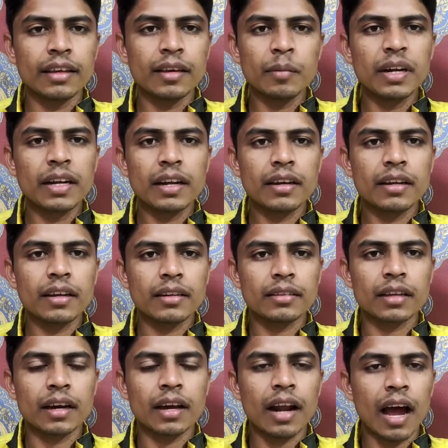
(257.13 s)
ये मैटर नहीं
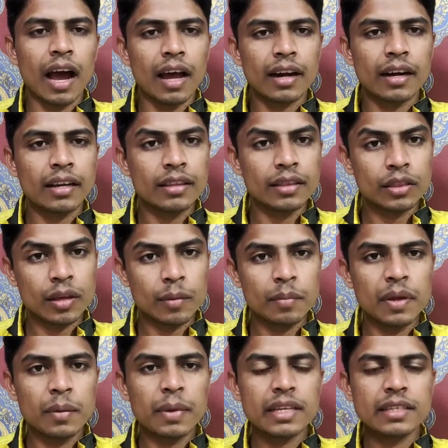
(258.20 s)
करता अगर हार रहे हैं तब
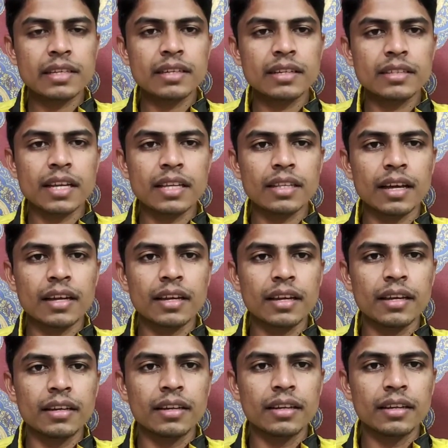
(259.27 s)
भी पैसन के साथ
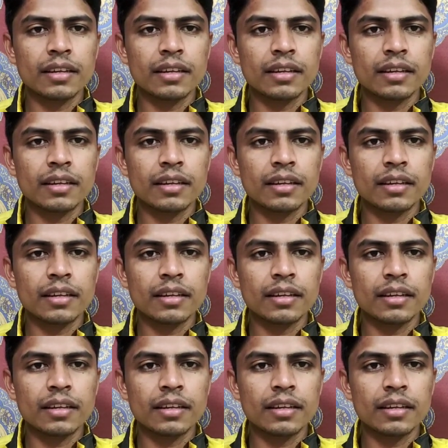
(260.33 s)
हारिए